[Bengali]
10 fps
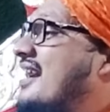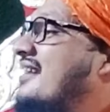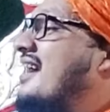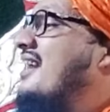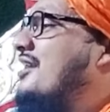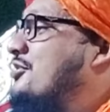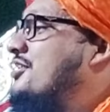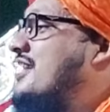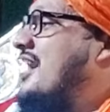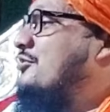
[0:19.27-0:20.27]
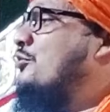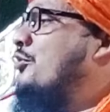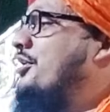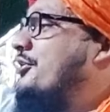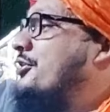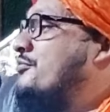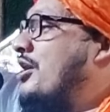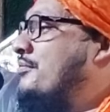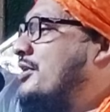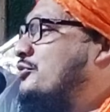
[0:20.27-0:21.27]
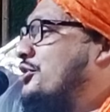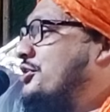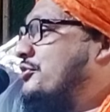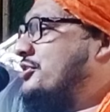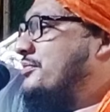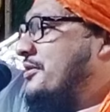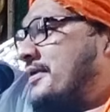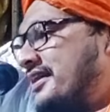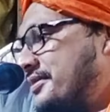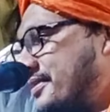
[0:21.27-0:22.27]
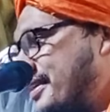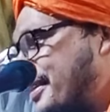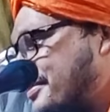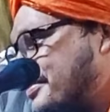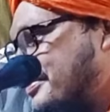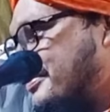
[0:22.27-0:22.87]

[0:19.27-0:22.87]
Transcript: এক আনে আল্লাহ যদি তো কোটি কোটি মোহাম্মদ তৈরি করতে পারে পারে কি পারে না